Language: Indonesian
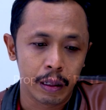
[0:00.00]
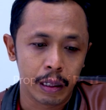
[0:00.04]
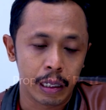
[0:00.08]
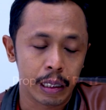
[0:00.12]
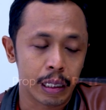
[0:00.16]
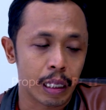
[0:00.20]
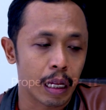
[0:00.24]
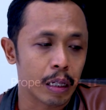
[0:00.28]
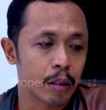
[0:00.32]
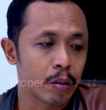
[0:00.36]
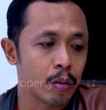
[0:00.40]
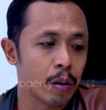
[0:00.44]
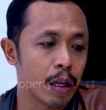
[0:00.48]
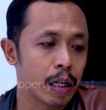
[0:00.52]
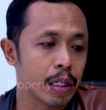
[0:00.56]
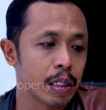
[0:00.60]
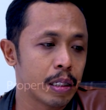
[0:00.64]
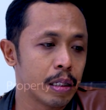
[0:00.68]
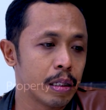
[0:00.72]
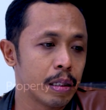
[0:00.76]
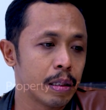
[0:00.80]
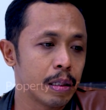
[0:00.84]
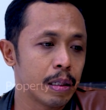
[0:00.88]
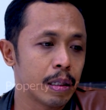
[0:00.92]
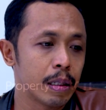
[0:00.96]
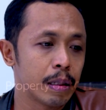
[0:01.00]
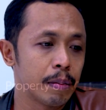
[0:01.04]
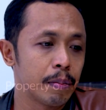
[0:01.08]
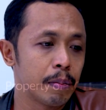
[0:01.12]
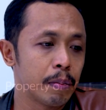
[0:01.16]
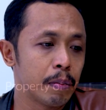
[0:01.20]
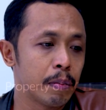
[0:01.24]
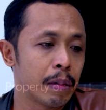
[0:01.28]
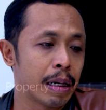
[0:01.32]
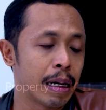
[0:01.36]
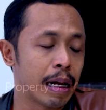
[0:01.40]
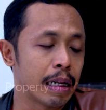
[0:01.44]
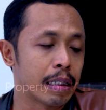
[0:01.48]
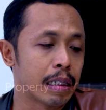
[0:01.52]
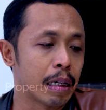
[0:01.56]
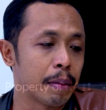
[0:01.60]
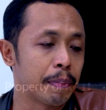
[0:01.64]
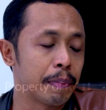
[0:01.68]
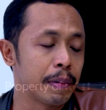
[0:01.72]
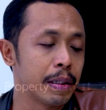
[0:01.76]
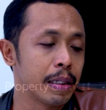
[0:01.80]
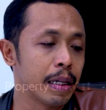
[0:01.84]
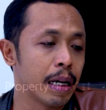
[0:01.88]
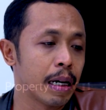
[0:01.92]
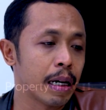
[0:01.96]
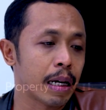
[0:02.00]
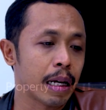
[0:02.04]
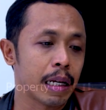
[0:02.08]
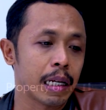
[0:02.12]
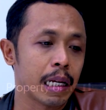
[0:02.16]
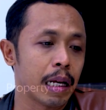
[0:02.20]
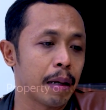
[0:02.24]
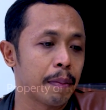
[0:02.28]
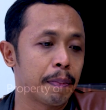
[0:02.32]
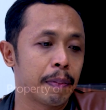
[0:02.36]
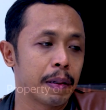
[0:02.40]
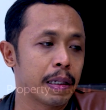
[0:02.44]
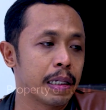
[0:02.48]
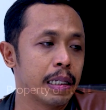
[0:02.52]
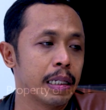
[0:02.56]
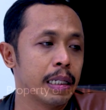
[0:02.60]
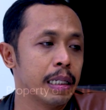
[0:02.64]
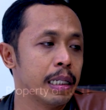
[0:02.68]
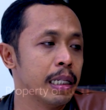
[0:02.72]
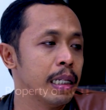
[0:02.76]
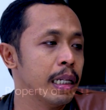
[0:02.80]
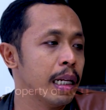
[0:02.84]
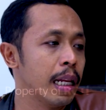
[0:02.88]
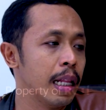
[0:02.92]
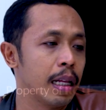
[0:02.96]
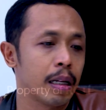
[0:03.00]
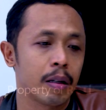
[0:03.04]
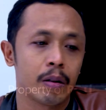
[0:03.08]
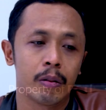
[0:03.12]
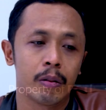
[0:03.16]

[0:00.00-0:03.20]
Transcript: kita itu lagi menghadapi yang kayak beginilah